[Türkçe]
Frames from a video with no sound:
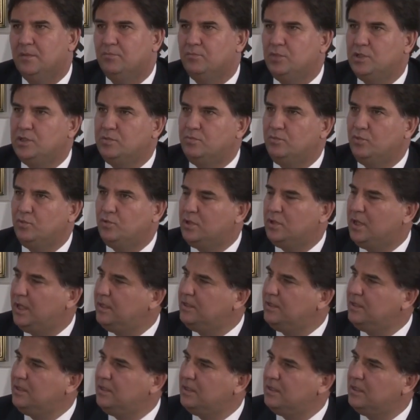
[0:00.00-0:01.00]
biz
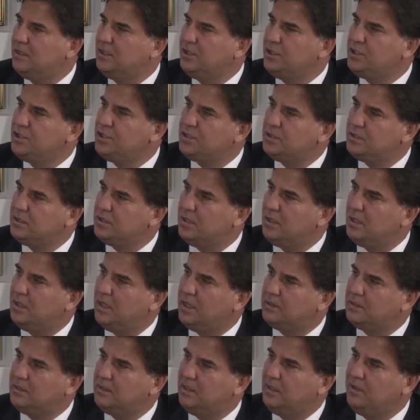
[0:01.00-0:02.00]
müteahhitin iş
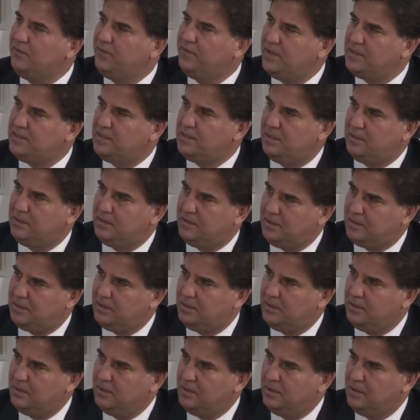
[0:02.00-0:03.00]
hakkını
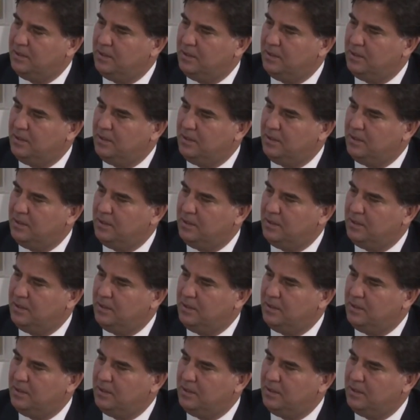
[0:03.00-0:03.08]
feshettik. Hmm.